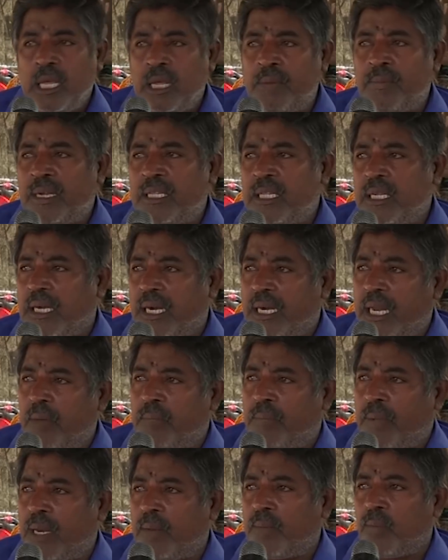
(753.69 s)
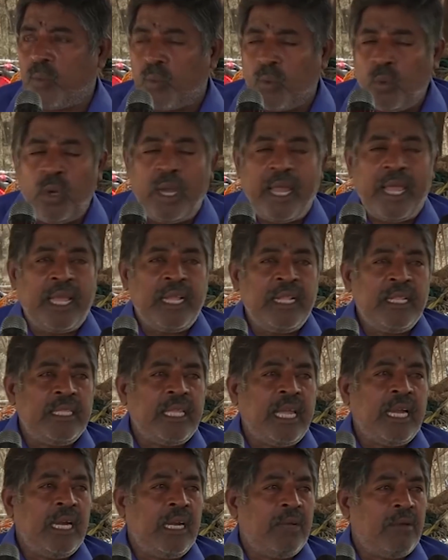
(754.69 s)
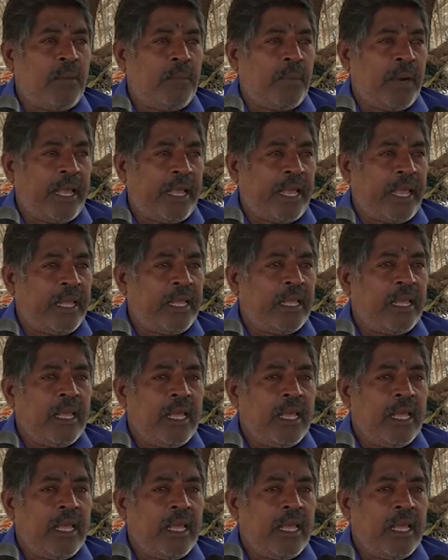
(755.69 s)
எமது கடல் பரப்புக்குள்ளே இந்த இழுவப்படகை